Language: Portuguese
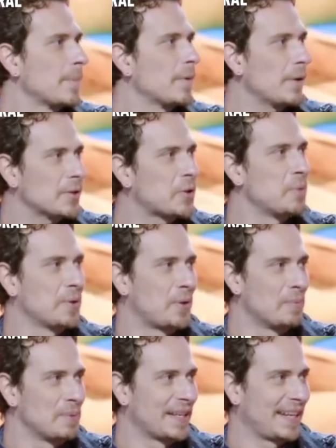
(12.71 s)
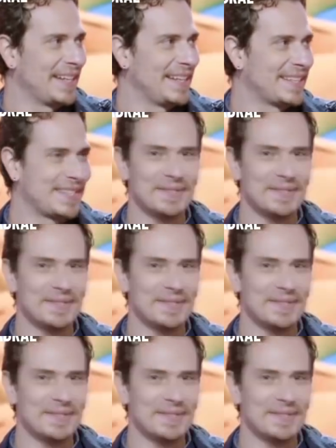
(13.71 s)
Eu acho que eu me compliquei nesse